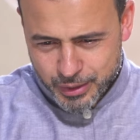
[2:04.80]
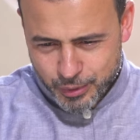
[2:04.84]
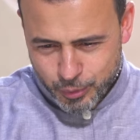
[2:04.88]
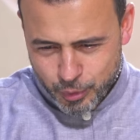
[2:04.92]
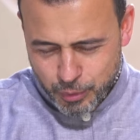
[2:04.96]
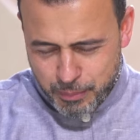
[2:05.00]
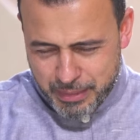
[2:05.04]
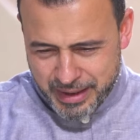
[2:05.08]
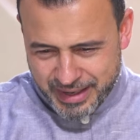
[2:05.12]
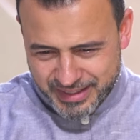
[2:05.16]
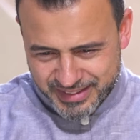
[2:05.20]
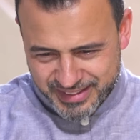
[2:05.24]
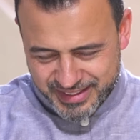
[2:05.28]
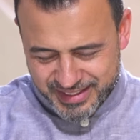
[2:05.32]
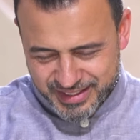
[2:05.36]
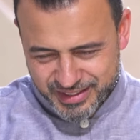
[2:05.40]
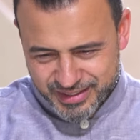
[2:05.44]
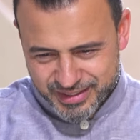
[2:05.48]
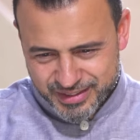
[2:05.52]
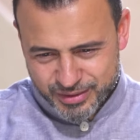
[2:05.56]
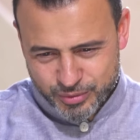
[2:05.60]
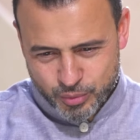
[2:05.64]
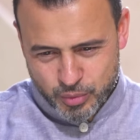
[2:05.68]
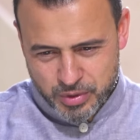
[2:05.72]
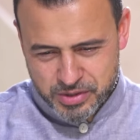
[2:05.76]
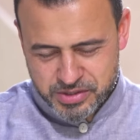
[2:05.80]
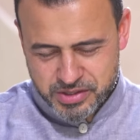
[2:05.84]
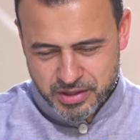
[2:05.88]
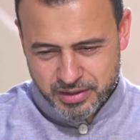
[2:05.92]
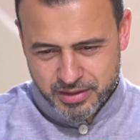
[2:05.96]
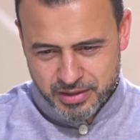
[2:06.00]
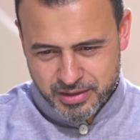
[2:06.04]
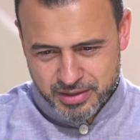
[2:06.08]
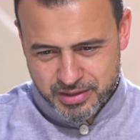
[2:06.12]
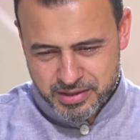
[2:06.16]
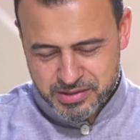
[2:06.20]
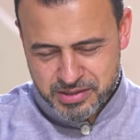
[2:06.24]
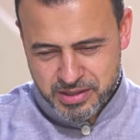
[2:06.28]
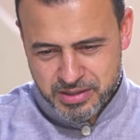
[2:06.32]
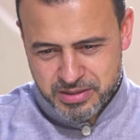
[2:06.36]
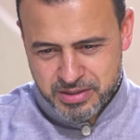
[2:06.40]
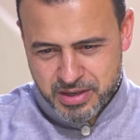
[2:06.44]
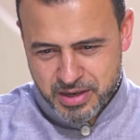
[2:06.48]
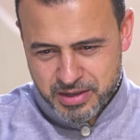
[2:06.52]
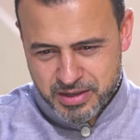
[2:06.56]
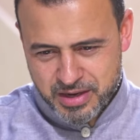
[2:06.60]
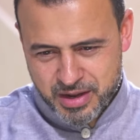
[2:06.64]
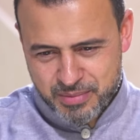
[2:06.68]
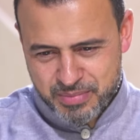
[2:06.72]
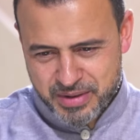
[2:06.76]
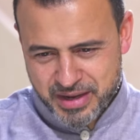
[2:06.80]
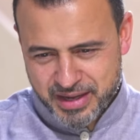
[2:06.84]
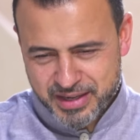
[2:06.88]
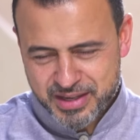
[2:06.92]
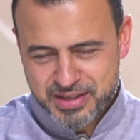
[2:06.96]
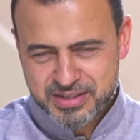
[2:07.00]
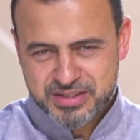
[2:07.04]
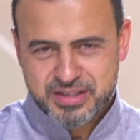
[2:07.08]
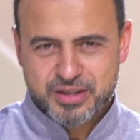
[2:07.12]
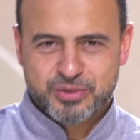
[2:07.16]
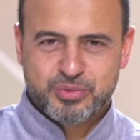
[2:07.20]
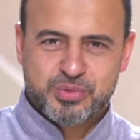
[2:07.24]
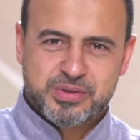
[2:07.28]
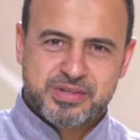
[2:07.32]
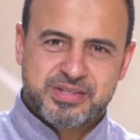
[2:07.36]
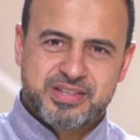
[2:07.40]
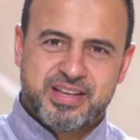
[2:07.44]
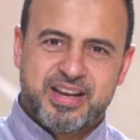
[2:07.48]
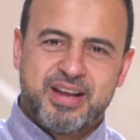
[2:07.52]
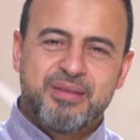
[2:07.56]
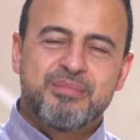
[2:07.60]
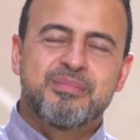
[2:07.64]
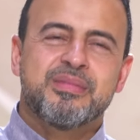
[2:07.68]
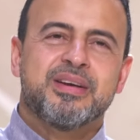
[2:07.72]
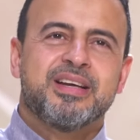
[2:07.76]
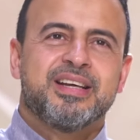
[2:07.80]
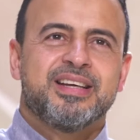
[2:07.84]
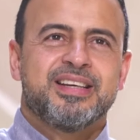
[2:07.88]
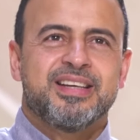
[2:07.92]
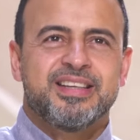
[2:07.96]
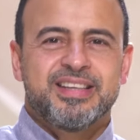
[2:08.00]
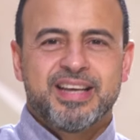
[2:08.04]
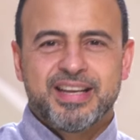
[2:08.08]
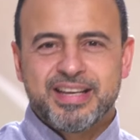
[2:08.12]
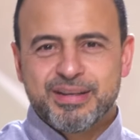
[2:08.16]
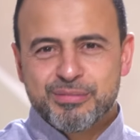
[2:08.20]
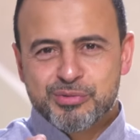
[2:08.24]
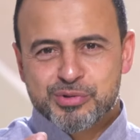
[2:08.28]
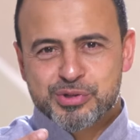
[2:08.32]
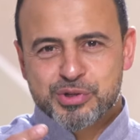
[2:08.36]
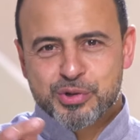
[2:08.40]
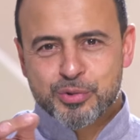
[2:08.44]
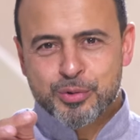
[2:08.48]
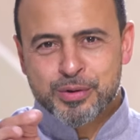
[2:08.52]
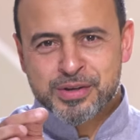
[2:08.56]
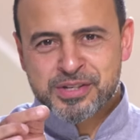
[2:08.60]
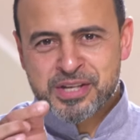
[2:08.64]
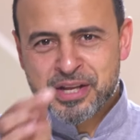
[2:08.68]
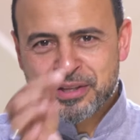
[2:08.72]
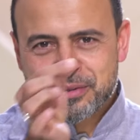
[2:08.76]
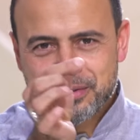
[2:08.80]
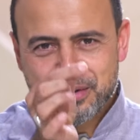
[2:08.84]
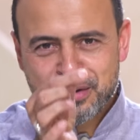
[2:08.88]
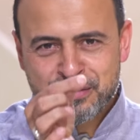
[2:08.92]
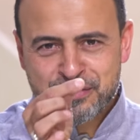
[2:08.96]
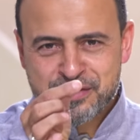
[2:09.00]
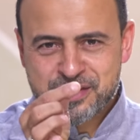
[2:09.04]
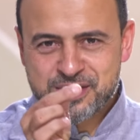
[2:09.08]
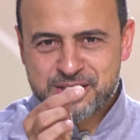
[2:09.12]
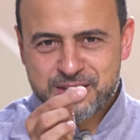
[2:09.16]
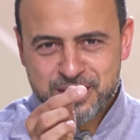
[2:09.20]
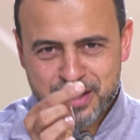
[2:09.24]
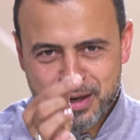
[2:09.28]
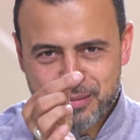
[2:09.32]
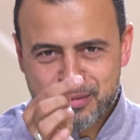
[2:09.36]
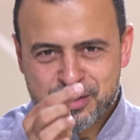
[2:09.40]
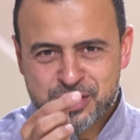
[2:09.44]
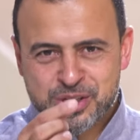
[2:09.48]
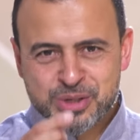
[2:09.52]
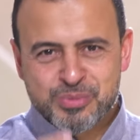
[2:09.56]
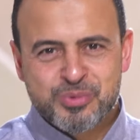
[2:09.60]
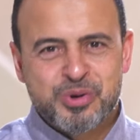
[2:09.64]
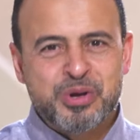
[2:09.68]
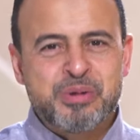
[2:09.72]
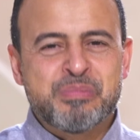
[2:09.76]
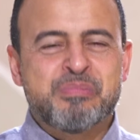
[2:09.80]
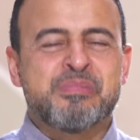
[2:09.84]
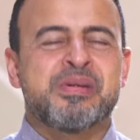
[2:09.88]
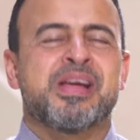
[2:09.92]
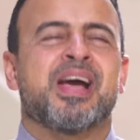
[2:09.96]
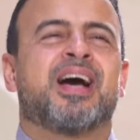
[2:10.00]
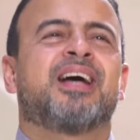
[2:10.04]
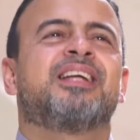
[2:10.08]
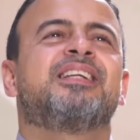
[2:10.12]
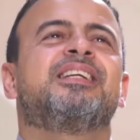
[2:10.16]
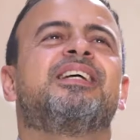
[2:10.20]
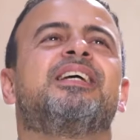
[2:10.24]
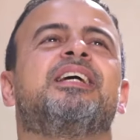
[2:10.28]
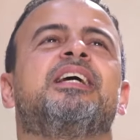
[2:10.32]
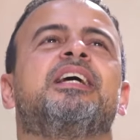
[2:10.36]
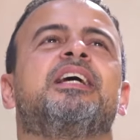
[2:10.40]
وبعدين وصلت لسيدنا النبي عليه الصلاه والسلام يعني بص هو سطر في السيره بس مهم يعني